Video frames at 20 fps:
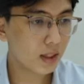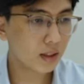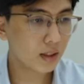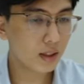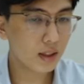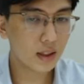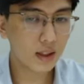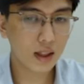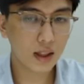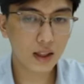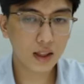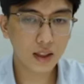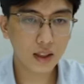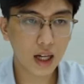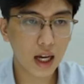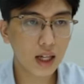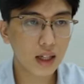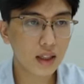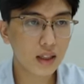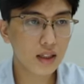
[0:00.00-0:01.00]
thì uh,
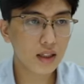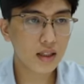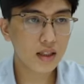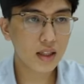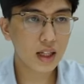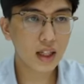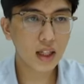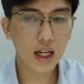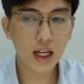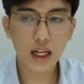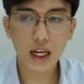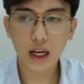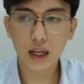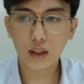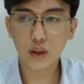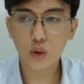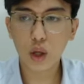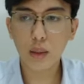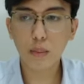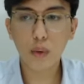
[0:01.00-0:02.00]
đấy trên đây
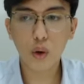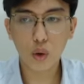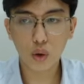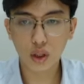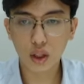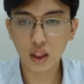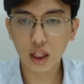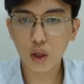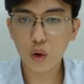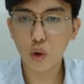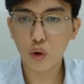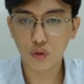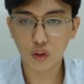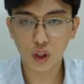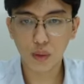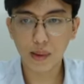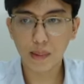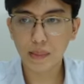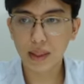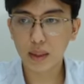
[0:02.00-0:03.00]
là toàn bộ những cái cổ
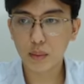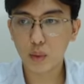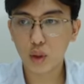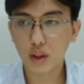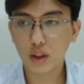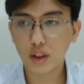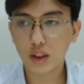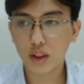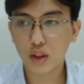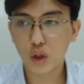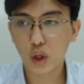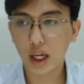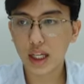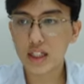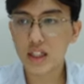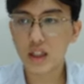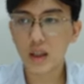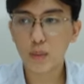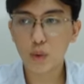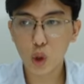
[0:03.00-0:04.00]
phiếu mà mình muốn cho các anh
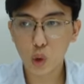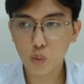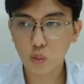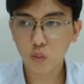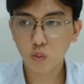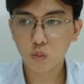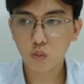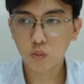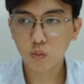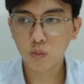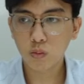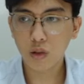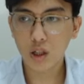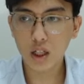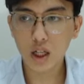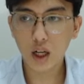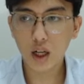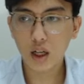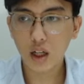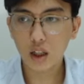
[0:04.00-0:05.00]
chị tập trung được
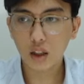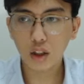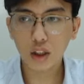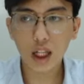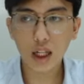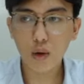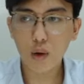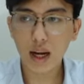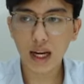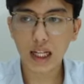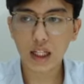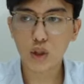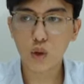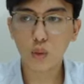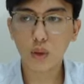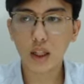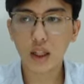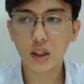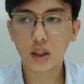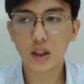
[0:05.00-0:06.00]
chưa Nó thật đoạn này
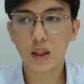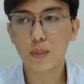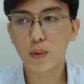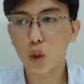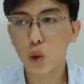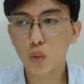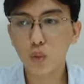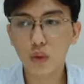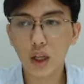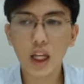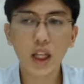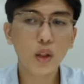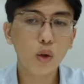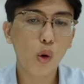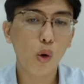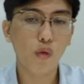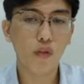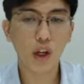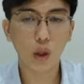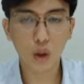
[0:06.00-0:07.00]
chúng ta tập trung ít
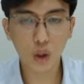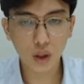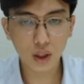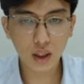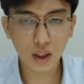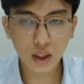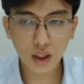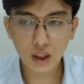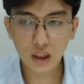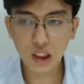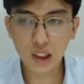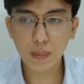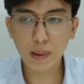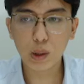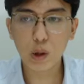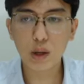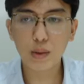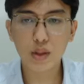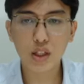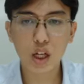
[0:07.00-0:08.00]
cổ phiếu thôi nhưng mà
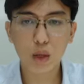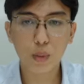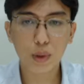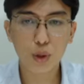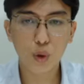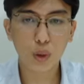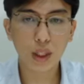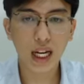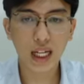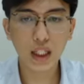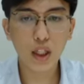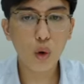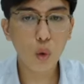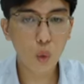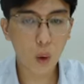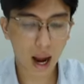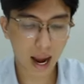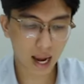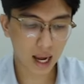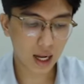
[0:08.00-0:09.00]
quan trọng là chúng ta đánh hiệu
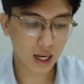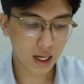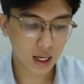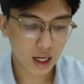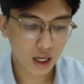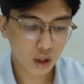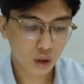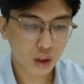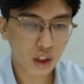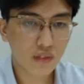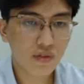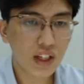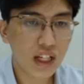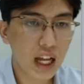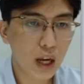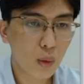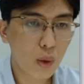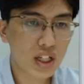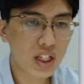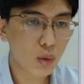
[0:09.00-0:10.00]
quả còn cái vấn
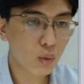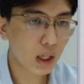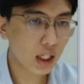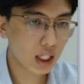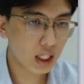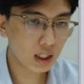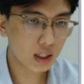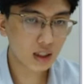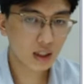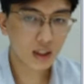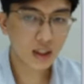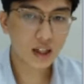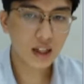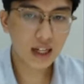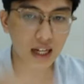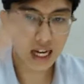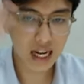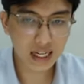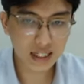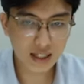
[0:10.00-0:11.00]
đề quan trọng nhất ấy
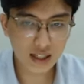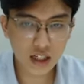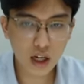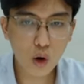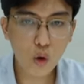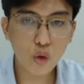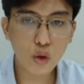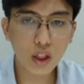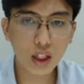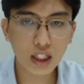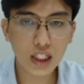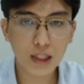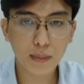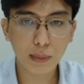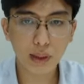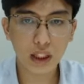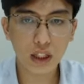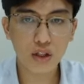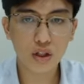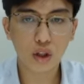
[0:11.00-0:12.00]
là sau những cái nhịp
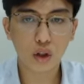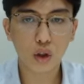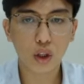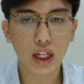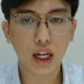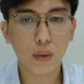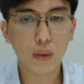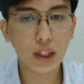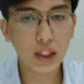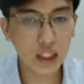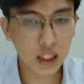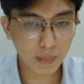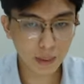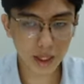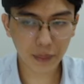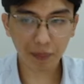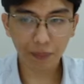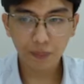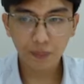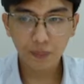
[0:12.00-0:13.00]
mà thị trường nó kéo lên tiếp ấy